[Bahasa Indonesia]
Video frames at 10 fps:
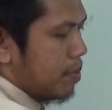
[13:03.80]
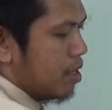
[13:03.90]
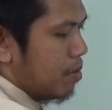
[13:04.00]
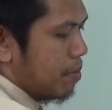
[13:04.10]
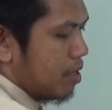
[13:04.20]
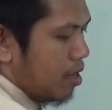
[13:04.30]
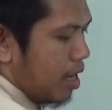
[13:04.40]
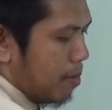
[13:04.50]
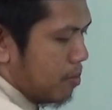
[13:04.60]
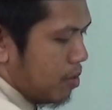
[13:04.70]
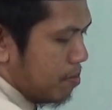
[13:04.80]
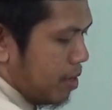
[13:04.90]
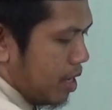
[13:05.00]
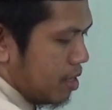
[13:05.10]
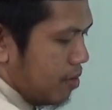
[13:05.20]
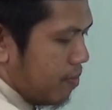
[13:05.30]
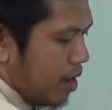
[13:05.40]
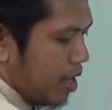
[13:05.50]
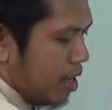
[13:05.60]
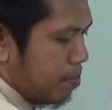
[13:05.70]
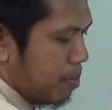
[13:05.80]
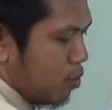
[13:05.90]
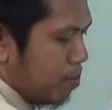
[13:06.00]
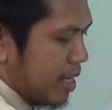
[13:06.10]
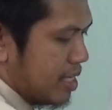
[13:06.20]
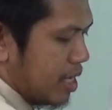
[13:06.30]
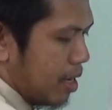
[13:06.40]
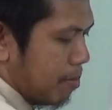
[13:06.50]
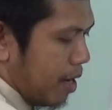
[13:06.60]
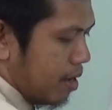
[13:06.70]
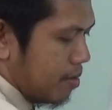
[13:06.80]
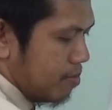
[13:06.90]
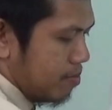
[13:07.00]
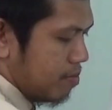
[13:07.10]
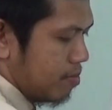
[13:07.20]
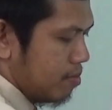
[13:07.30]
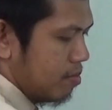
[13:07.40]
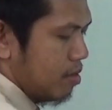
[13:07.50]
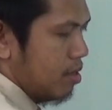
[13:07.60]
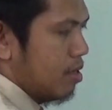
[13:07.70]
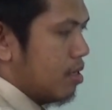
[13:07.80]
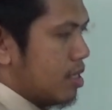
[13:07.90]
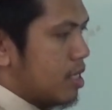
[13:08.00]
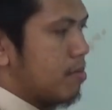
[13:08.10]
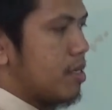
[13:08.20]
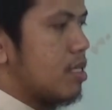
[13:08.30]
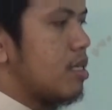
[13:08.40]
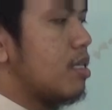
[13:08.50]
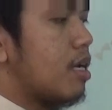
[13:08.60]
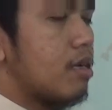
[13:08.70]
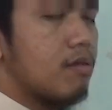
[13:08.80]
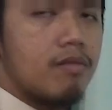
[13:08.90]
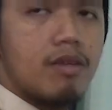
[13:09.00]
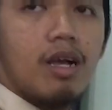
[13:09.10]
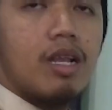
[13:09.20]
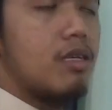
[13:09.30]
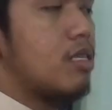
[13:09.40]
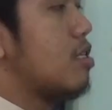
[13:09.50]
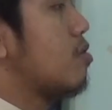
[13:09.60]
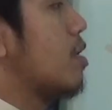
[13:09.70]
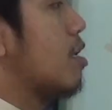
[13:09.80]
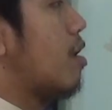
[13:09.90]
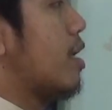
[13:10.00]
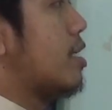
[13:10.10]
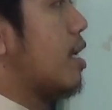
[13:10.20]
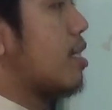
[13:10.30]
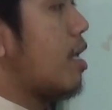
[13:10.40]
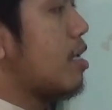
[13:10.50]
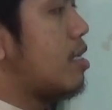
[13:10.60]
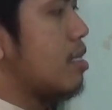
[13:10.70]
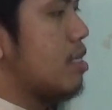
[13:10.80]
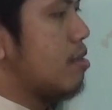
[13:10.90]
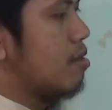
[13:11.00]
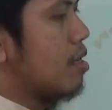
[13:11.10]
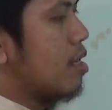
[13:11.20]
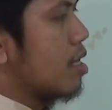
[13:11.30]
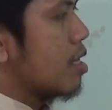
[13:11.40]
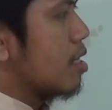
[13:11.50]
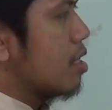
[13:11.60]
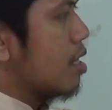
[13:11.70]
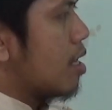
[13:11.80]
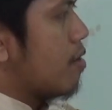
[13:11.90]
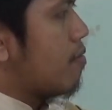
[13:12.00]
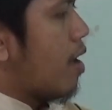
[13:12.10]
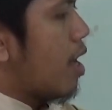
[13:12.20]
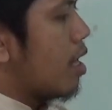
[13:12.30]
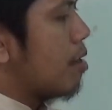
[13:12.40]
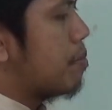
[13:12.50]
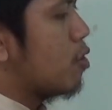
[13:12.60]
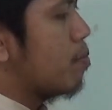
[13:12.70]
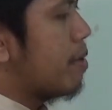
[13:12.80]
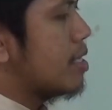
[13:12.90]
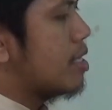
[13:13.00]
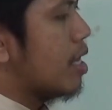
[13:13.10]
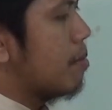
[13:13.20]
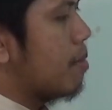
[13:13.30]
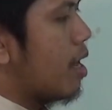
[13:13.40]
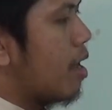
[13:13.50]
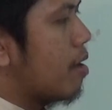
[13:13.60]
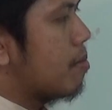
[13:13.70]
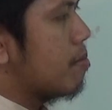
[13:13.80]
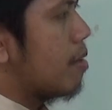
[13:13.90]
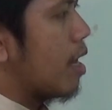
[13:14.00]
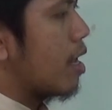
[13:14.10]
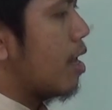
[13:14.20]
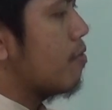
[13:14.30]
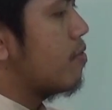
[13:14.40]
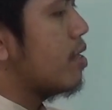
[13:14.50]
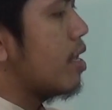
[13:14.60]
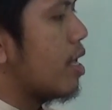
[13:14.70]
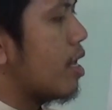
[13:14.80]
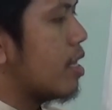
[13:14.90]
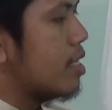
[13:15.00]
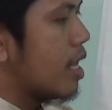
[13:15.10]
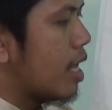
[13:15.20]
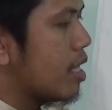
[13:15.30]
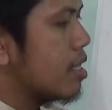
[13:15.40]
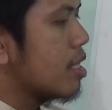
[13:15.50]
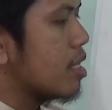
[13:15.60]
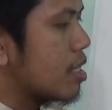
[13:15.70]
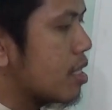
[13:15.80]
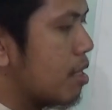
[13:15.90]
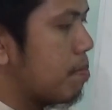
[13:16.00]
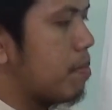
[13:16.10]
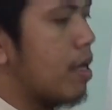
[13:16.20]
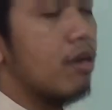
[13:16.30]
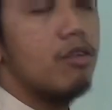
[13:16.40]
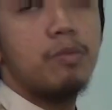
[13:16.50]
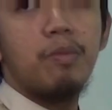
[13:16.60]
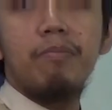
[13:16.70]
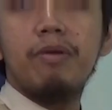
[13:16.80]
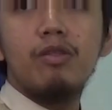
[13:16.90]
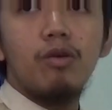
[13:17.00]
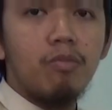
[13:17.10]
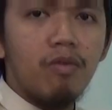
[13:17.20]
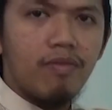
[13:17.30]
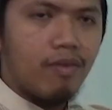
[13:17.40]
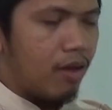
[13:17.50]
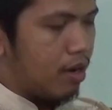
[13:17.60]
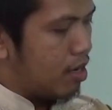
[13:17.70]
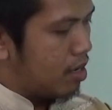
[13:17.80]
piro-piro lamok berarti fa'il berupa jamak semestinya kalau sesuai kaidah tadi ketika fa'il berupa jamak maka fi'ilnya tetap harus berbentuk mufrad